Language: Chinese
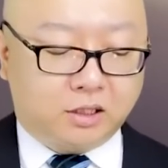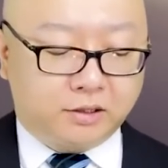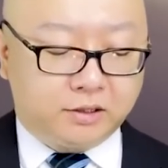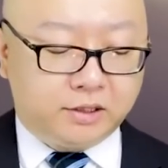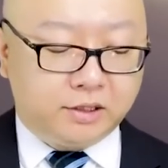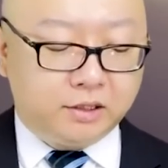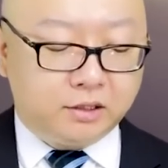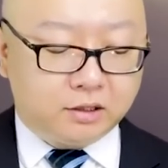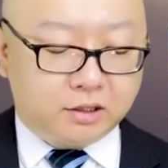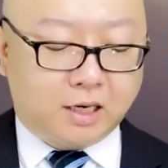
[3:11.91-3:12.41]

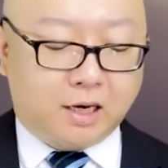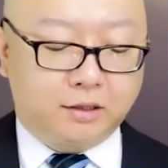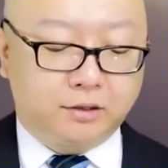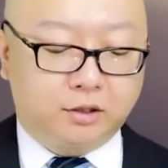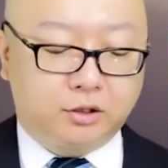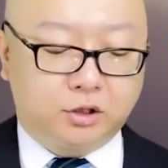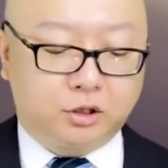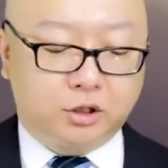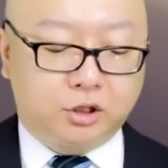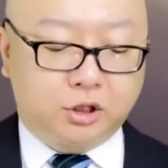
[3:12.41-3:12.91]
经常
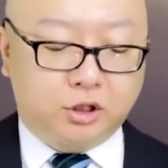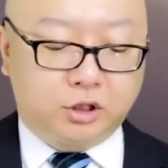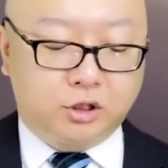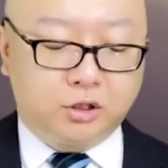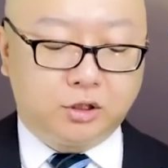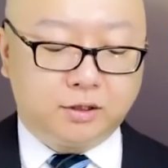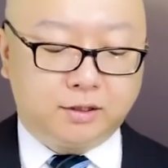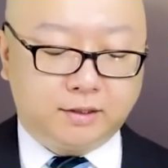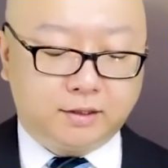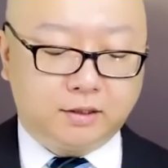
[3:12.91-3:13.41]
的是
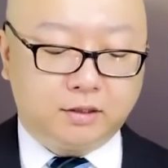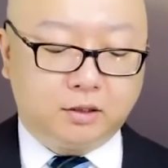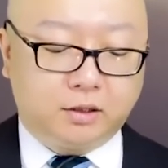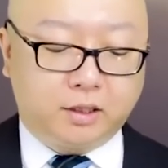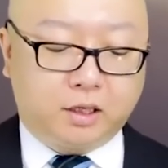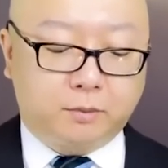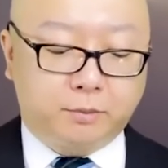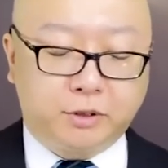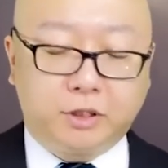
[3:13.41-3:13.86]
十四点，